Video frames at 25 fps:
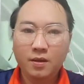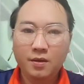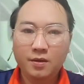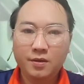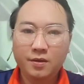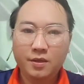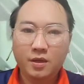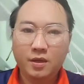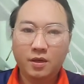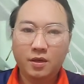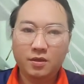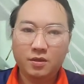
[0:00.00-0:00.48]

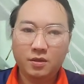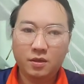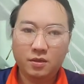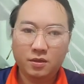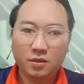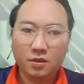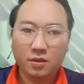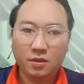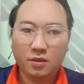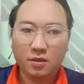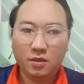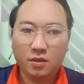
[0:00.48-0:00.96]
chỉ khó sở
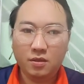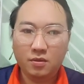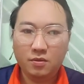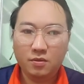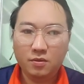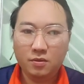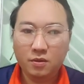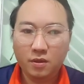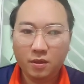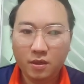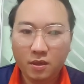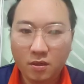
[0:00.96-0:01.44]
sử nó
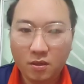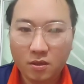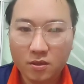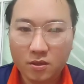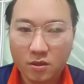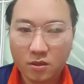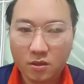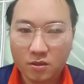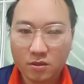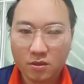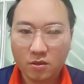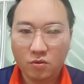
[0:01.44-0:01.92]
giờ ít khó
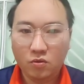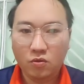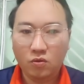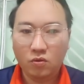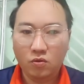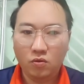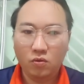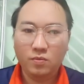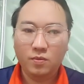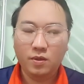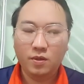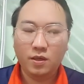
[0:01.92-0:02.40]
sở sử lù
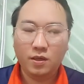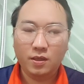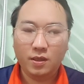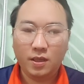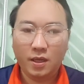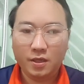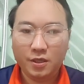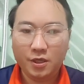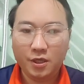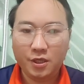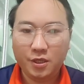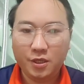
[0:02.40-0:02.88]
lù mà là
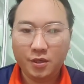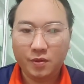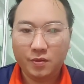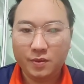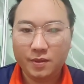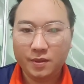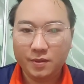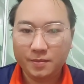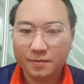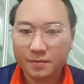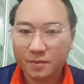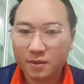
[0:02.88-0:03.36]
thả chính tổng
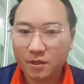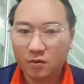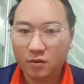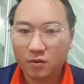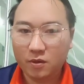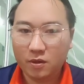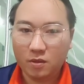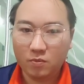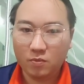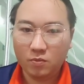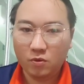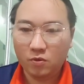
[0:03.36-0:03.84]
dân nó
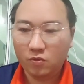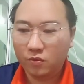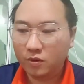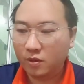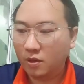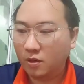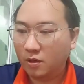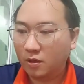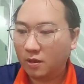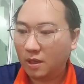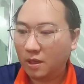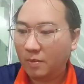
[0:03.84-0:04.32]
là nó một
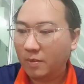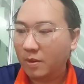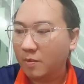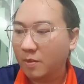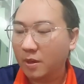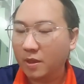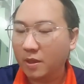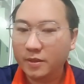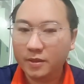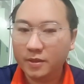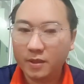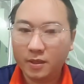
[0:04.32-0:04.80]
cái là thả
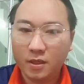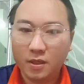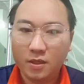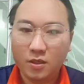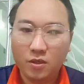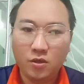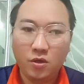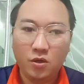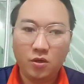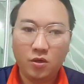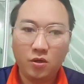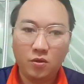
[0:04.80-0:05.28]
mềm mềm do là
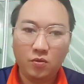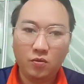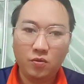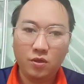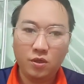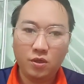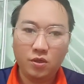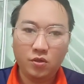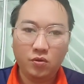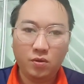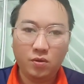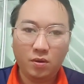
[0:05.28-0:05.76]
cho của
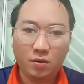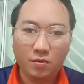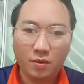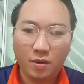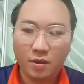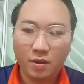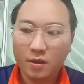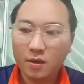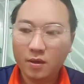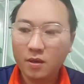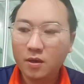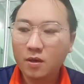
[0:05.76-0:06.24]
cho chua quá